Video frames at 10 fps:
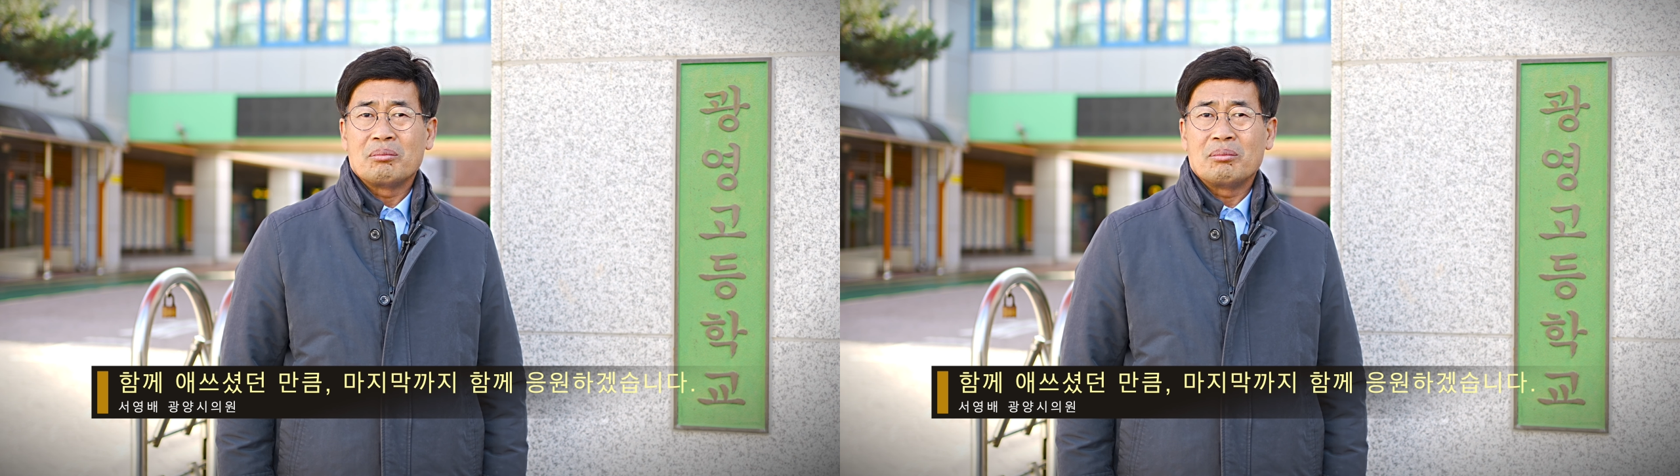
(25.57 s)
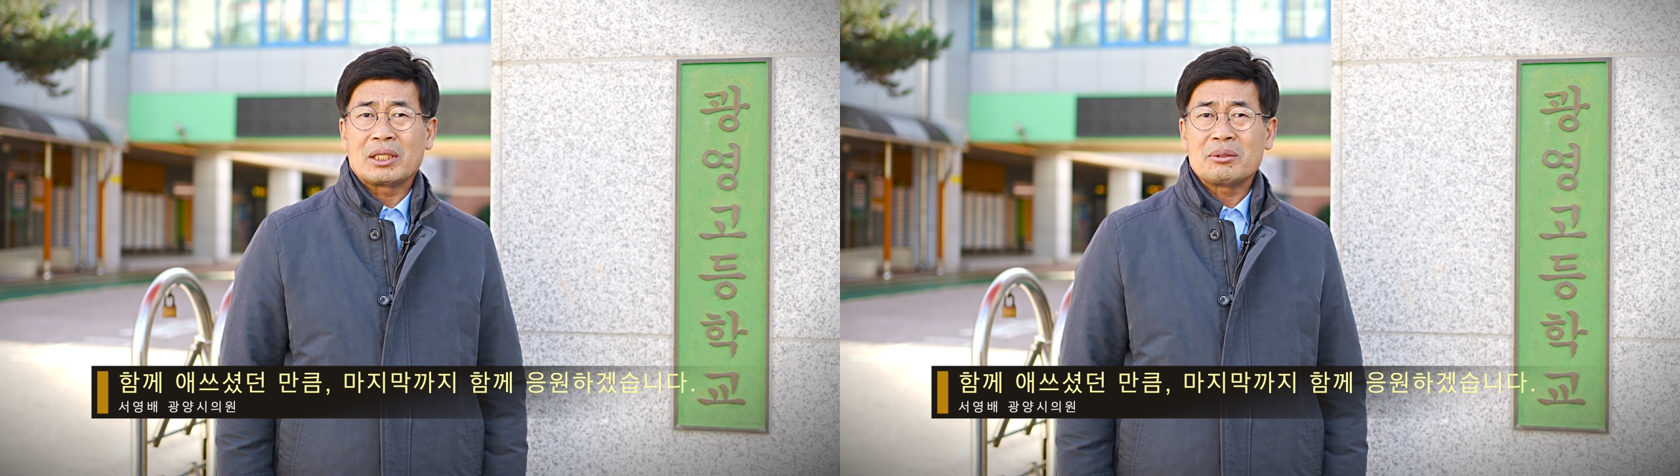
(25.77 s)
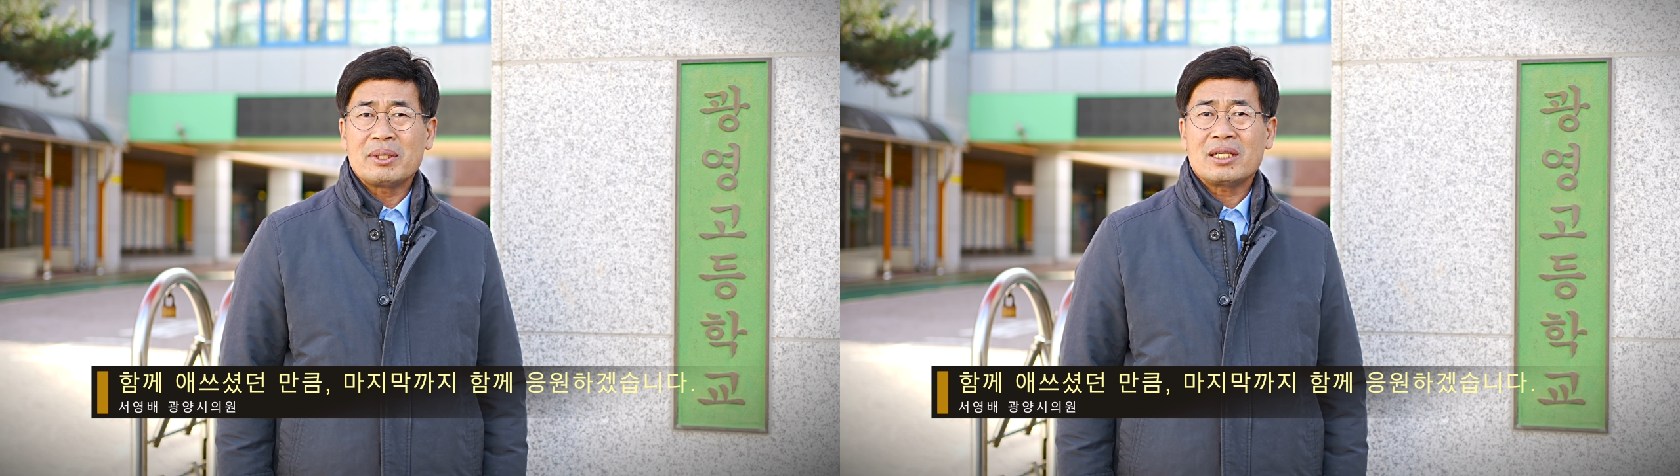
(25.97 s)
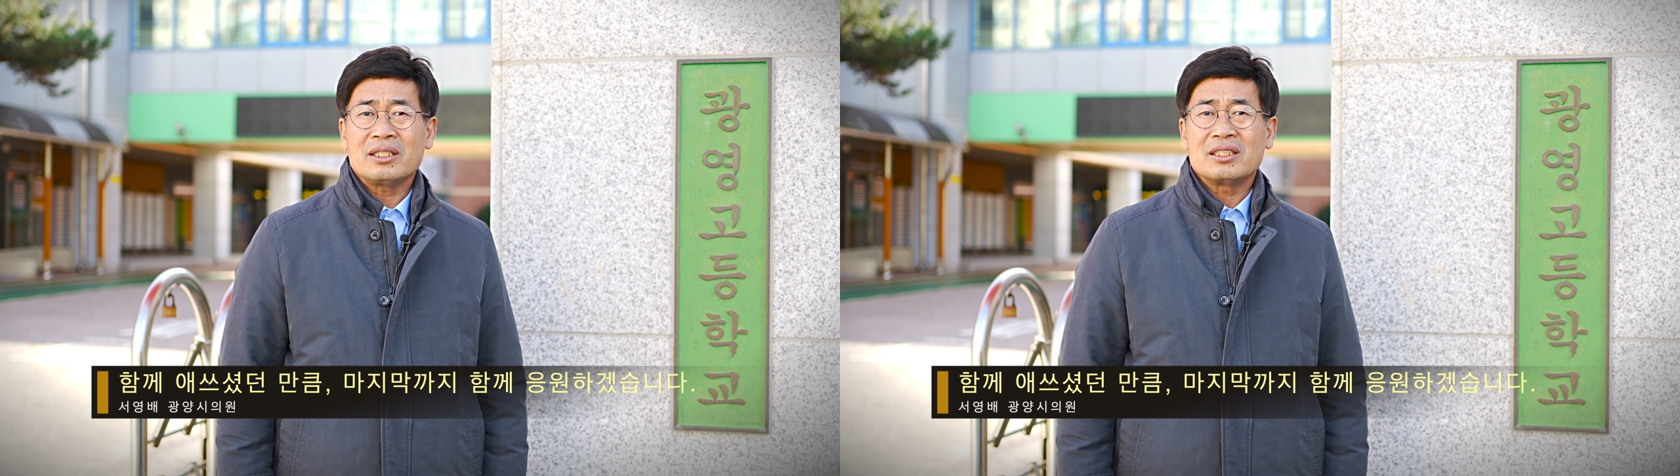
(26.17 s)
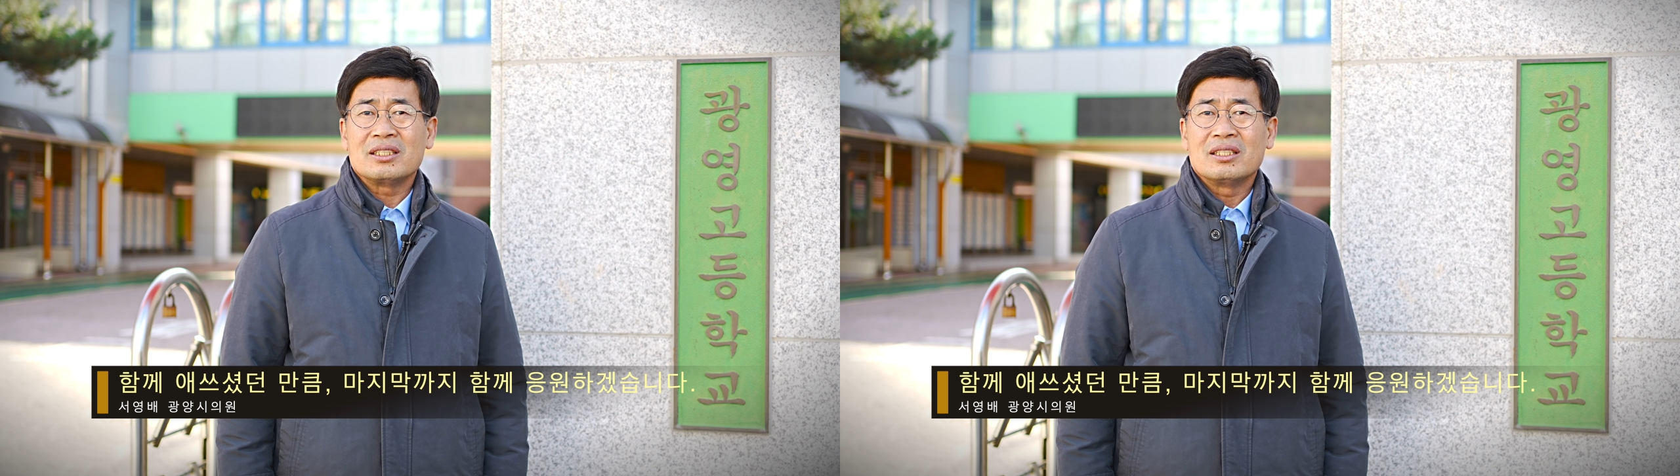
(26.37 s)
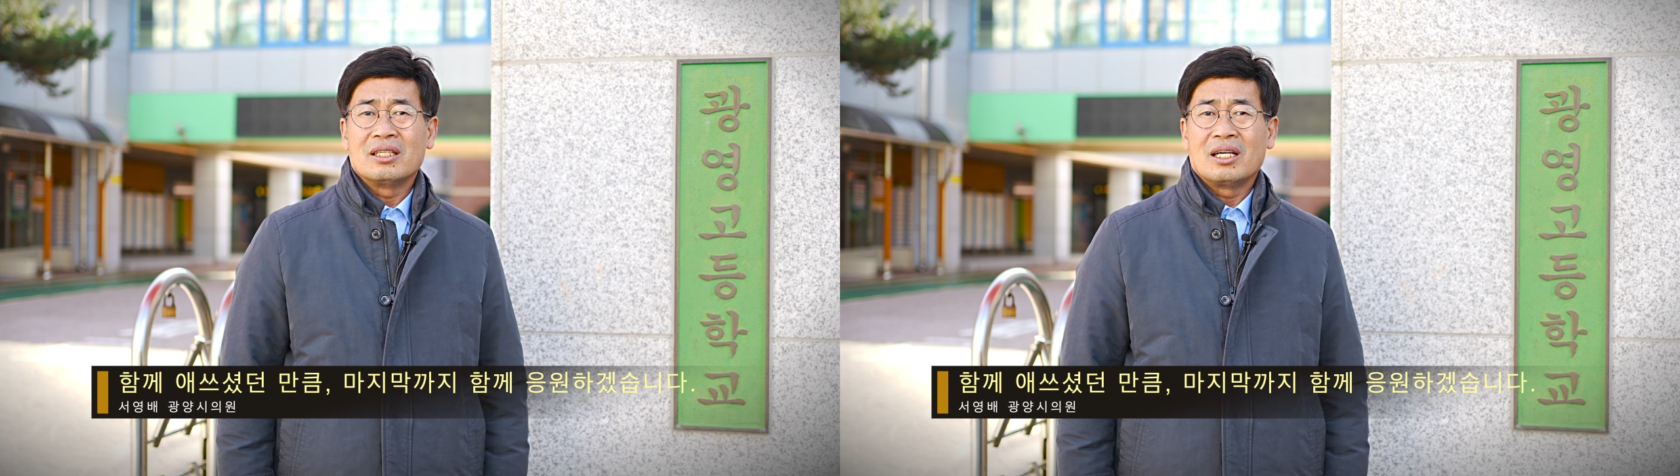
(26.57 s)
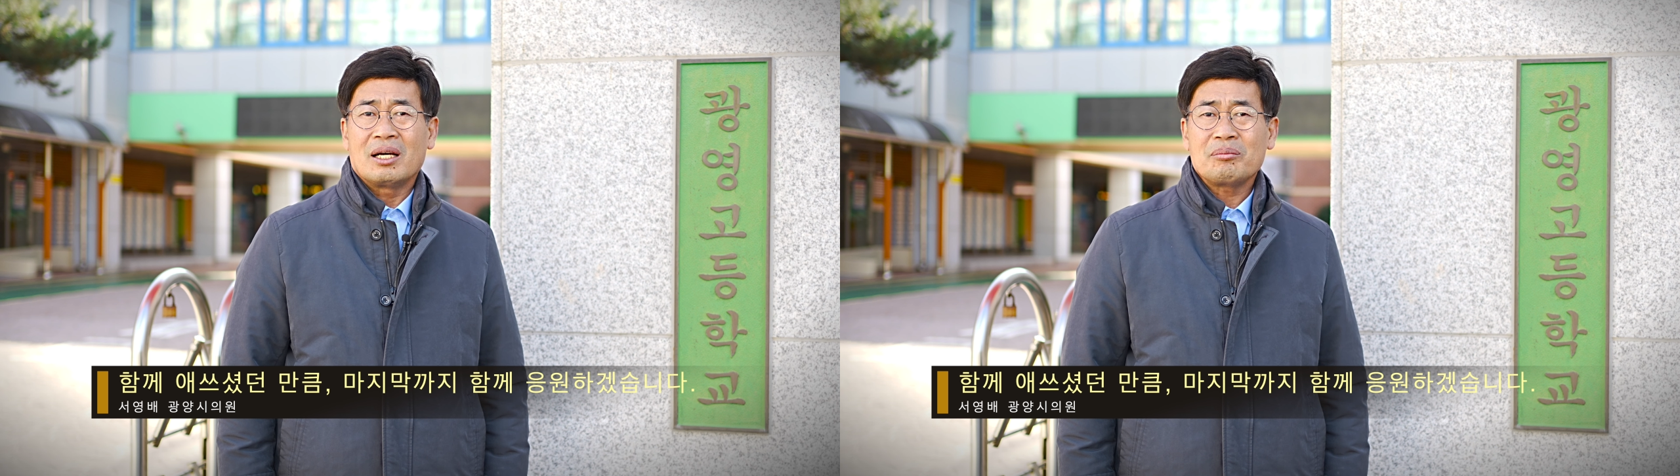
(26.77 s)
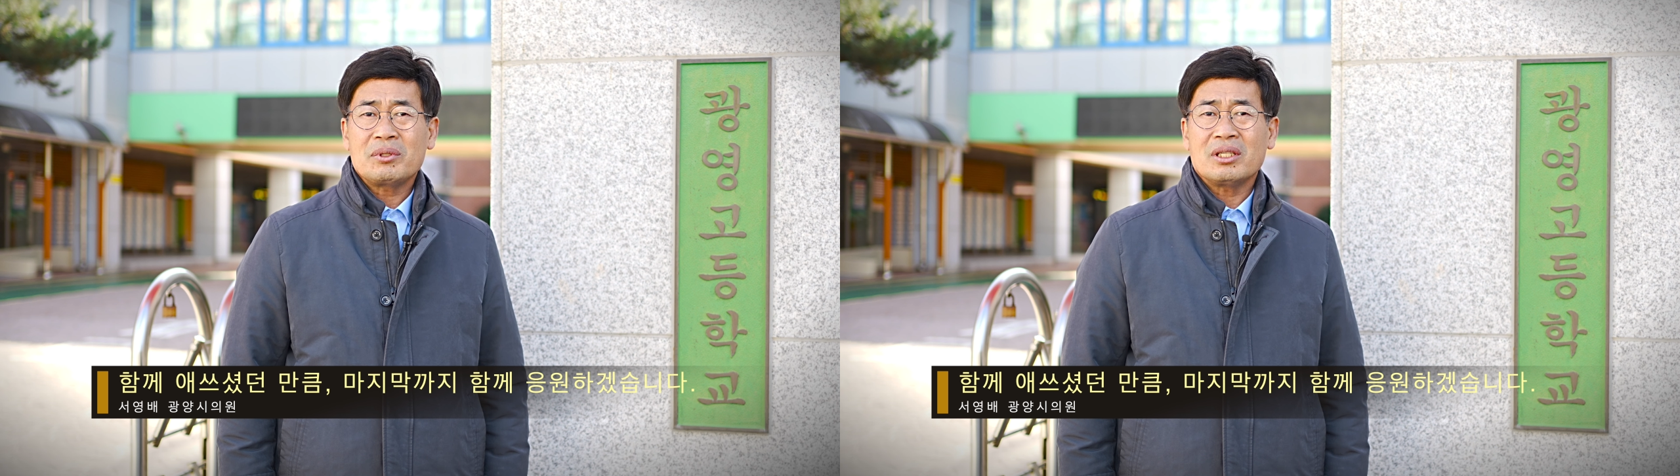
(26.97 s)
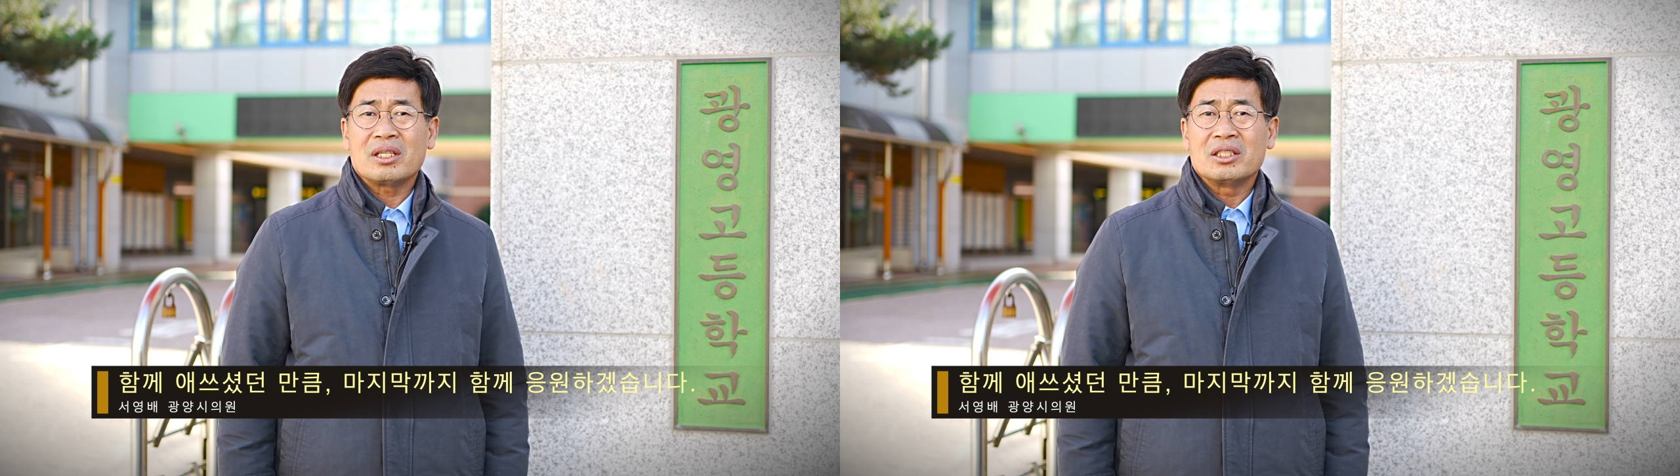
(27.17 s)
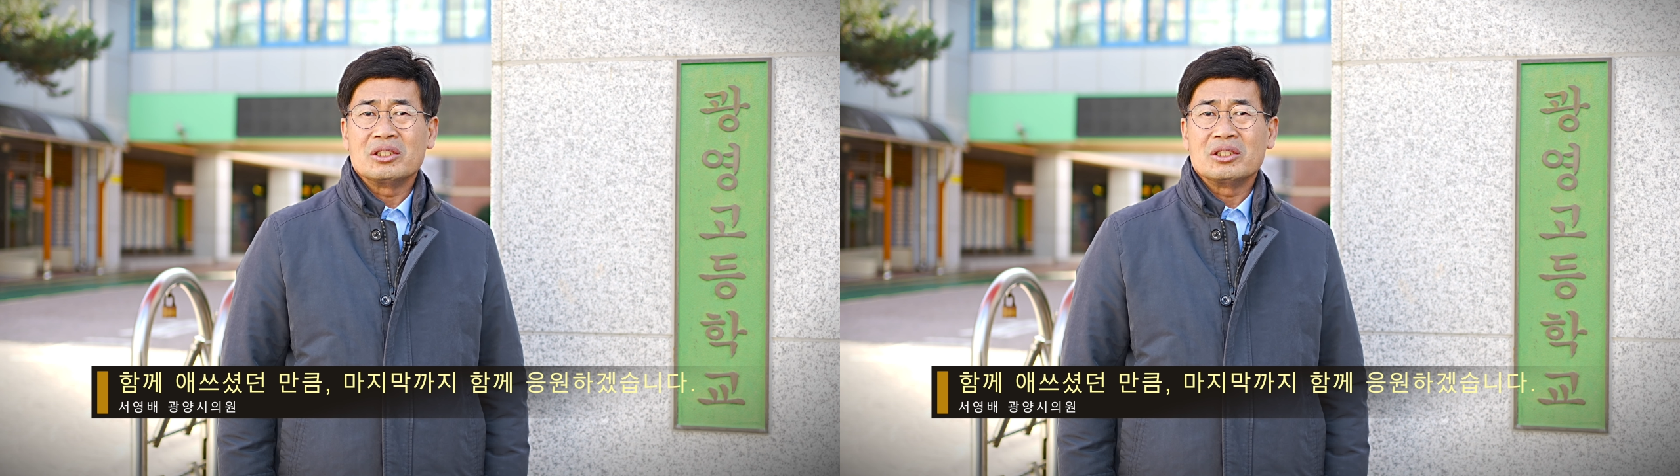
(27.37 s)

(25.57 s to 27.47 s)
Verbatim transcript: 마지막까지 함께